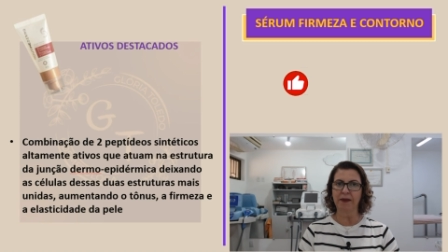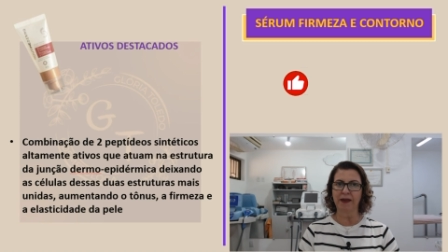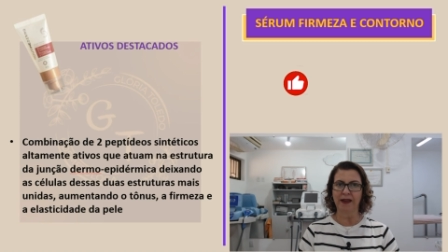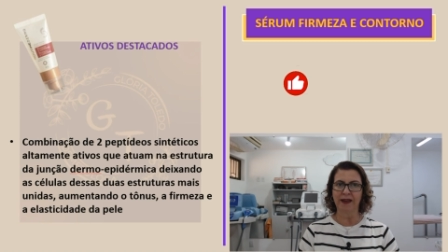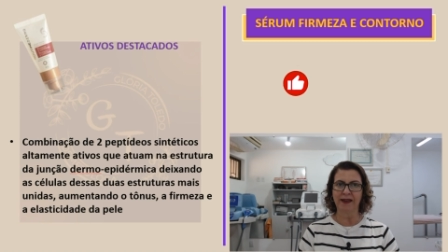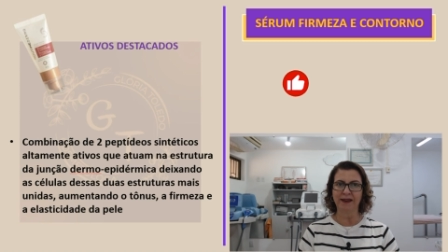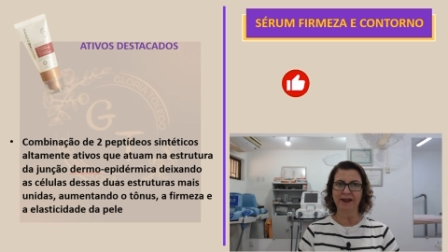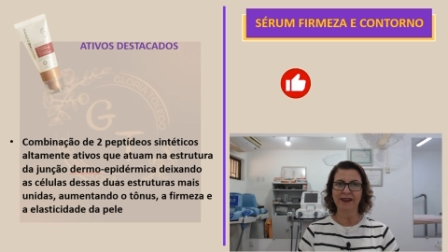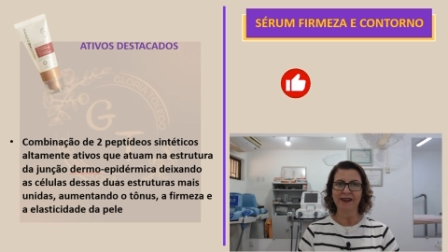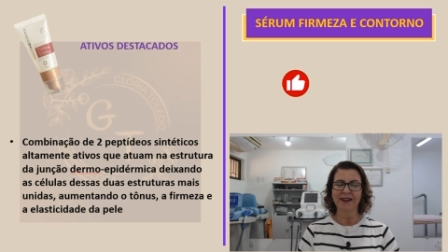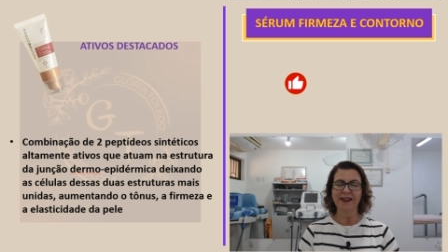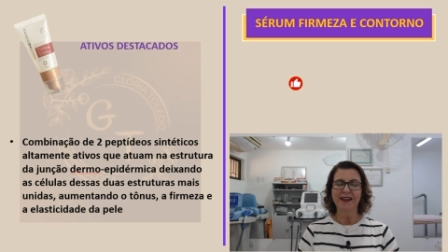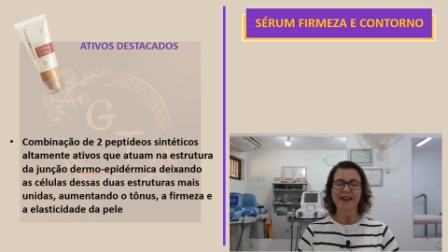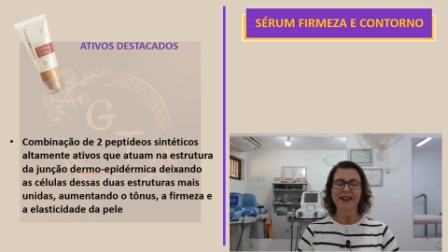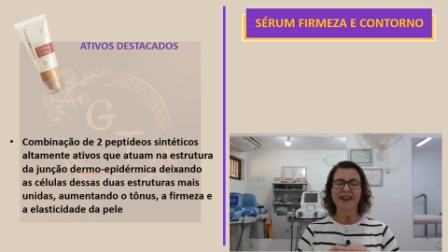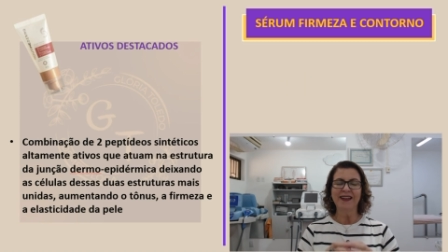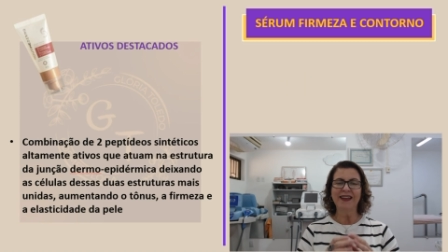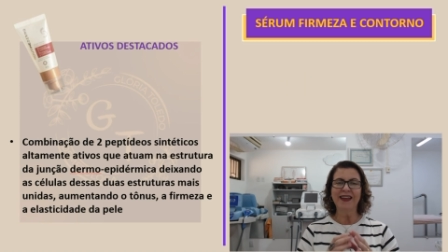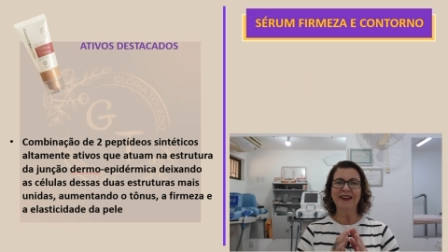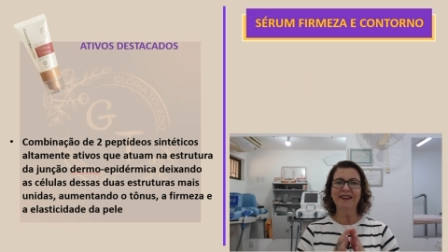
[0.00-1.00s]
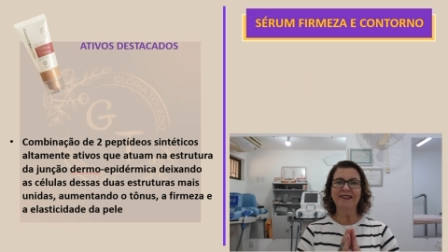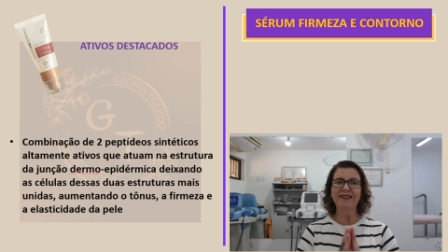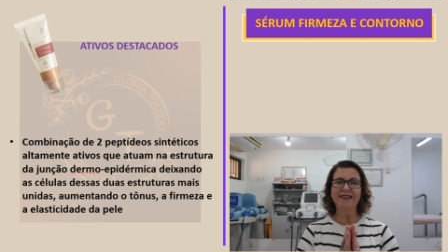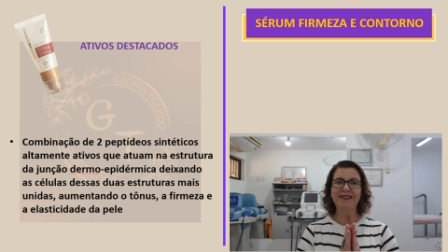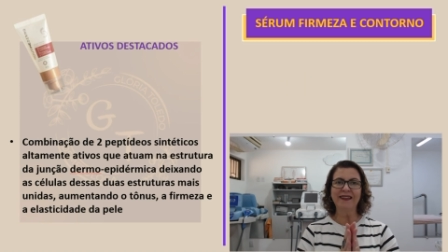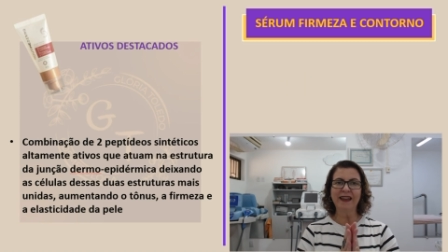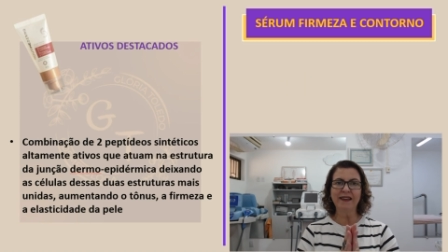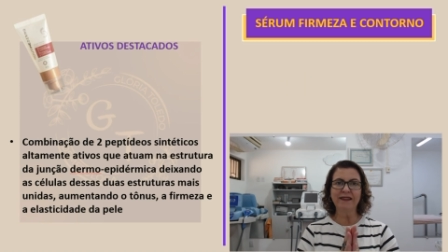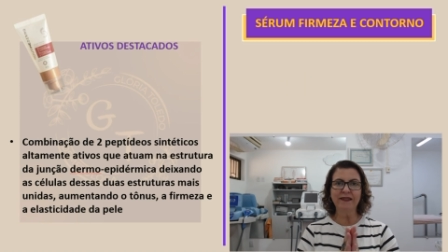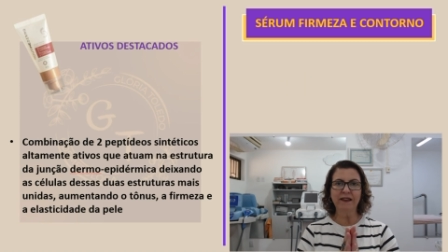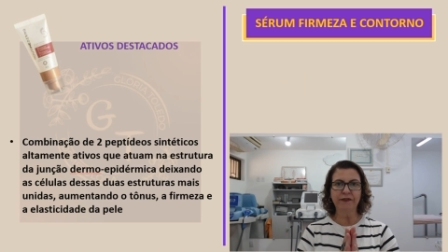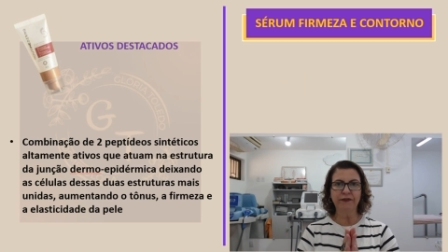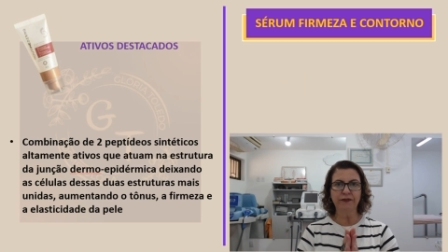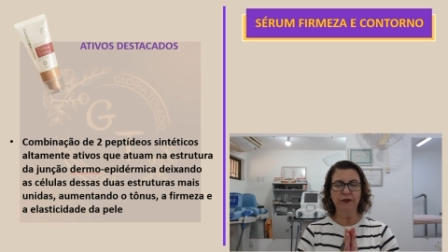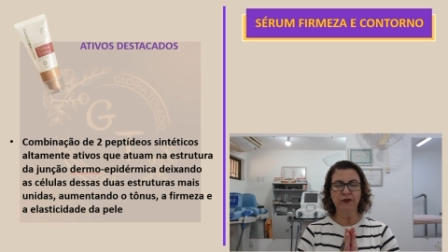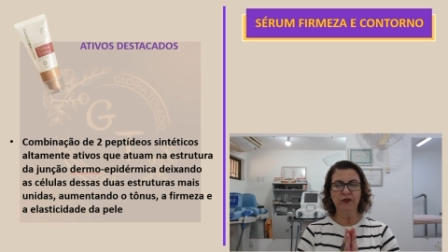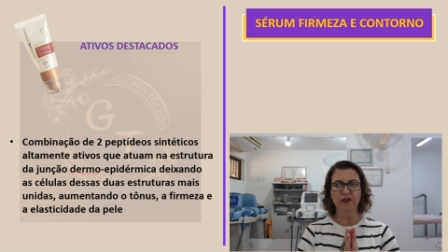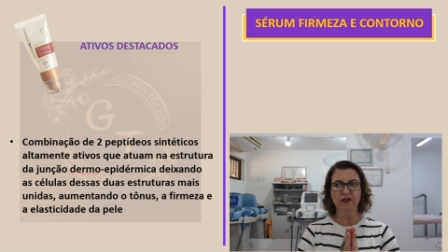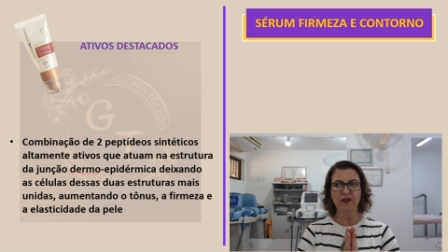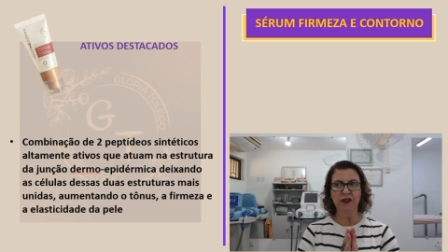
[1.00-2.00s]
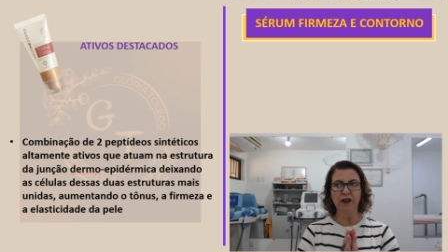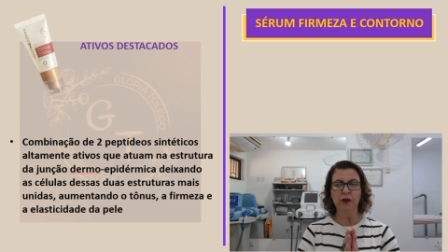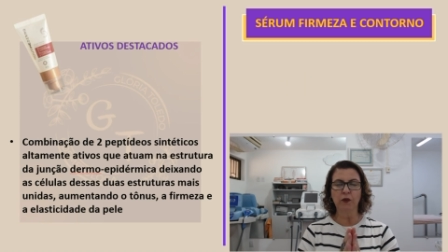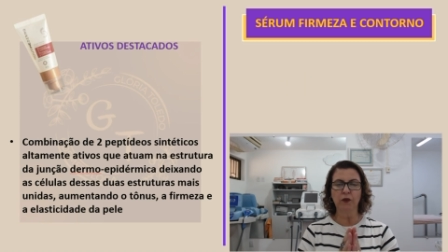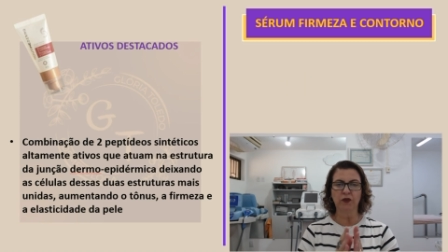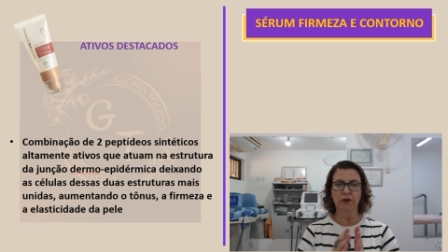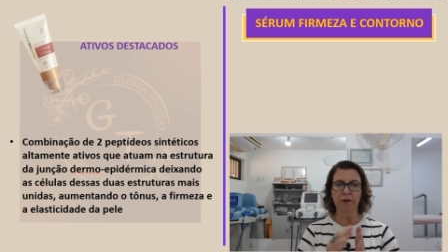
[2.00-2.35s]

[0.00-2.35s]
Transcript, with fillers: pele e eles têm essa função,